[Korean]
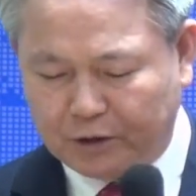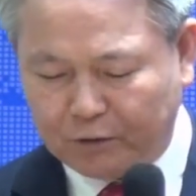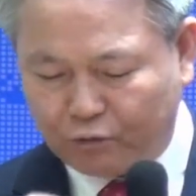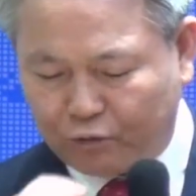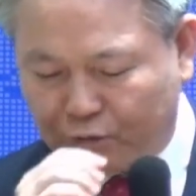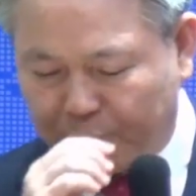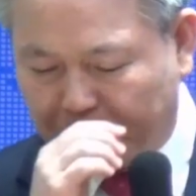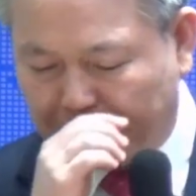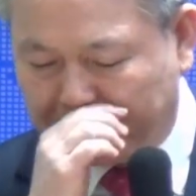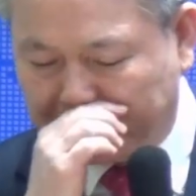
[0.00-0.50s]

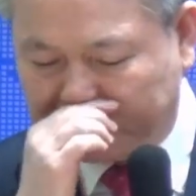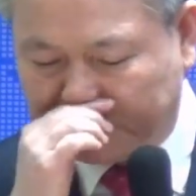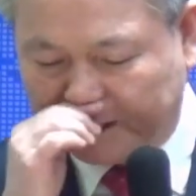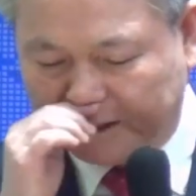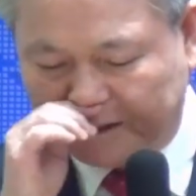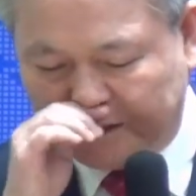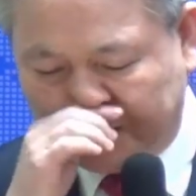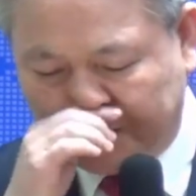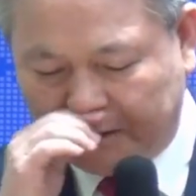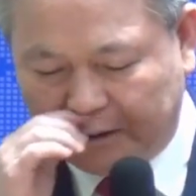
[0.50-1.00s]
두
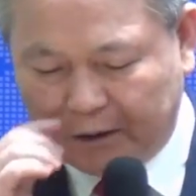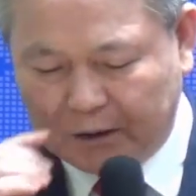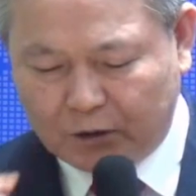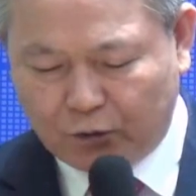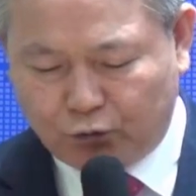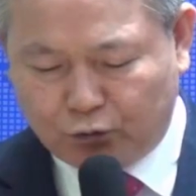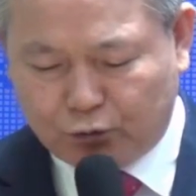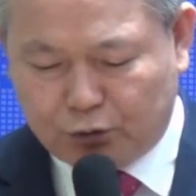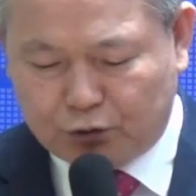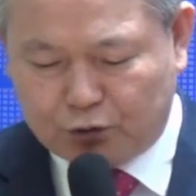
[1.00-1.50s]
번째는
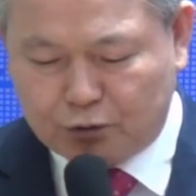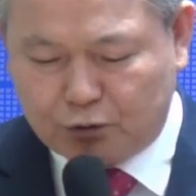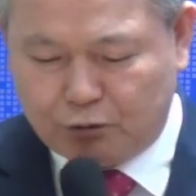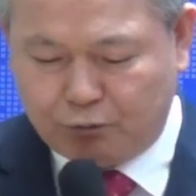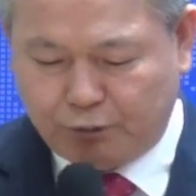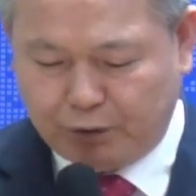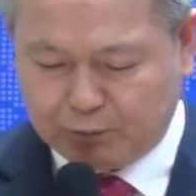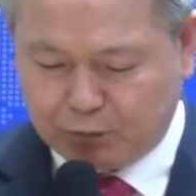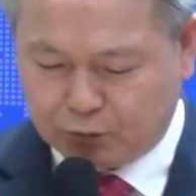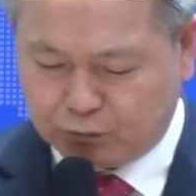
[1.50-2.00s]
유월절
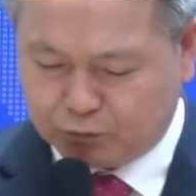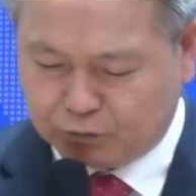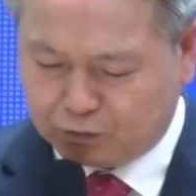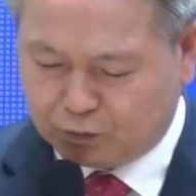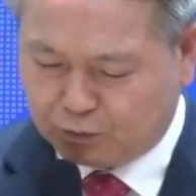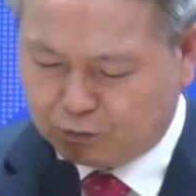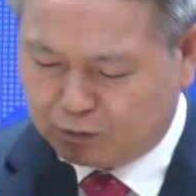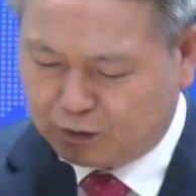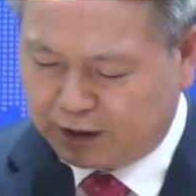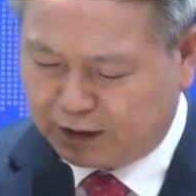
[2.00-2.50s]
회복
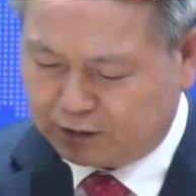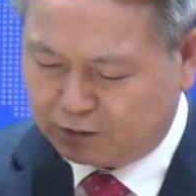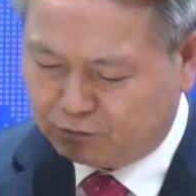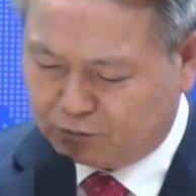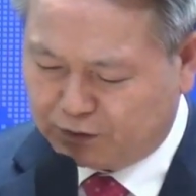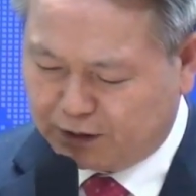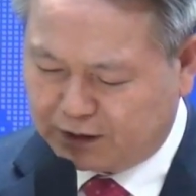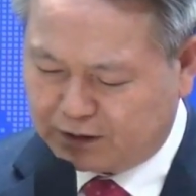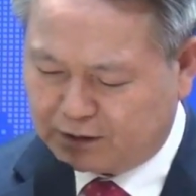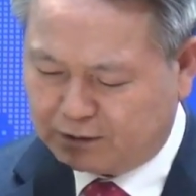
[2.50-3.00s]
운동을 하기
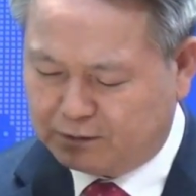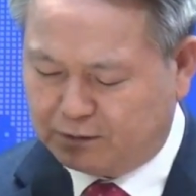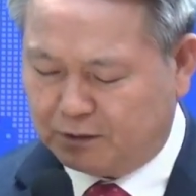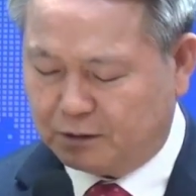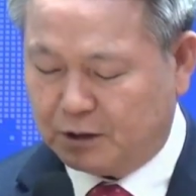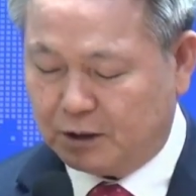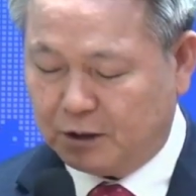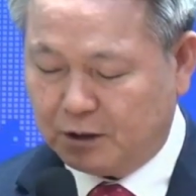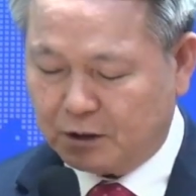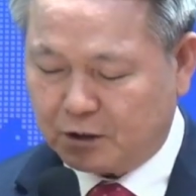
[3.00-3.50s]

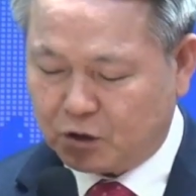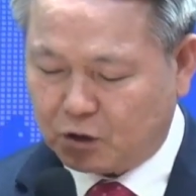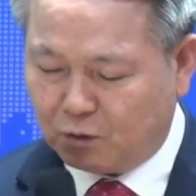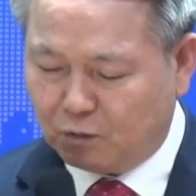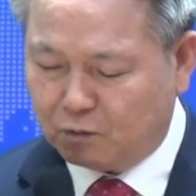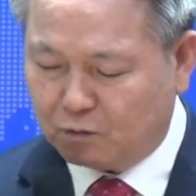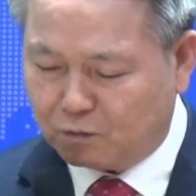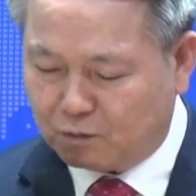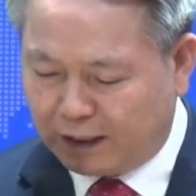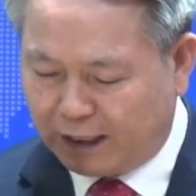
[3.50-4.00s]
위해서
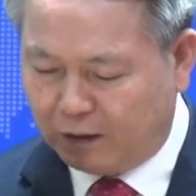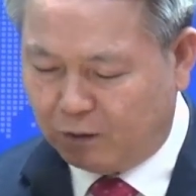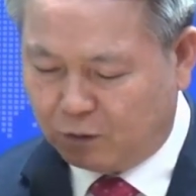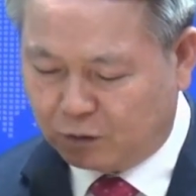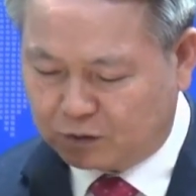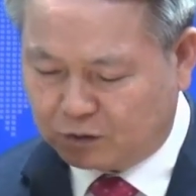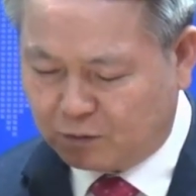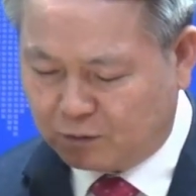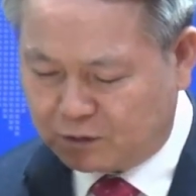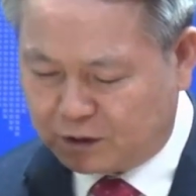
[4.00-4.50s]
경과
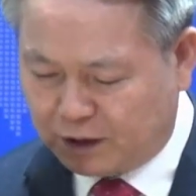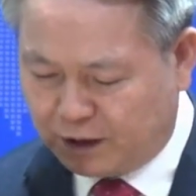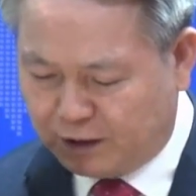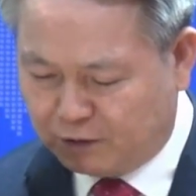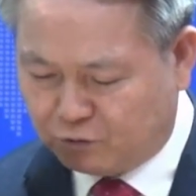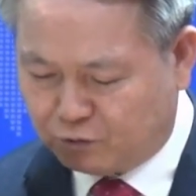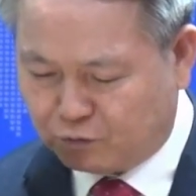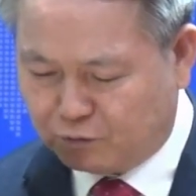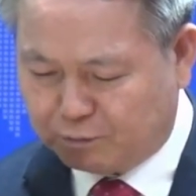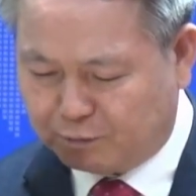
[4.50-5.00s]

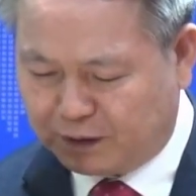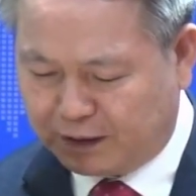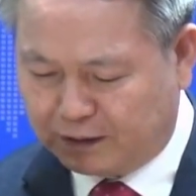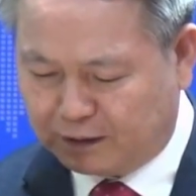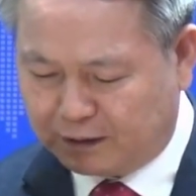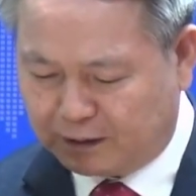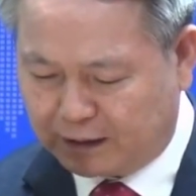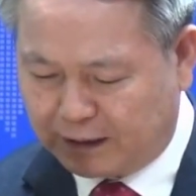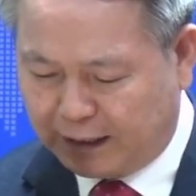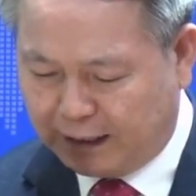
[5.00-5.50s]
어떻게
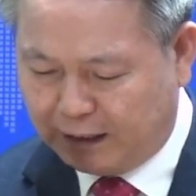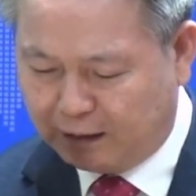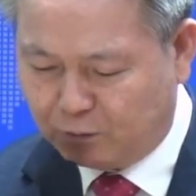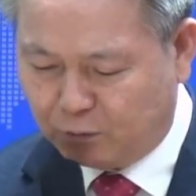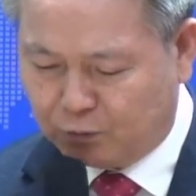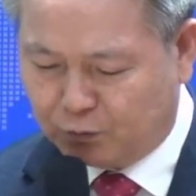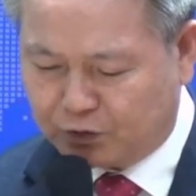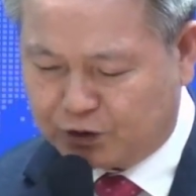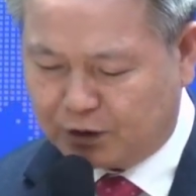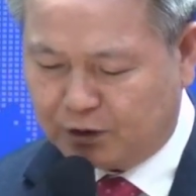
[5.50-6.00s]
준비했는가?
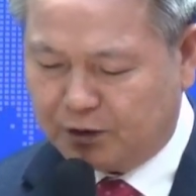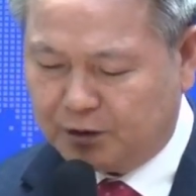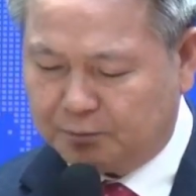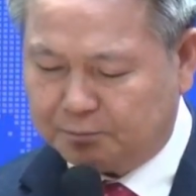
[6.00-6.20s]
5절.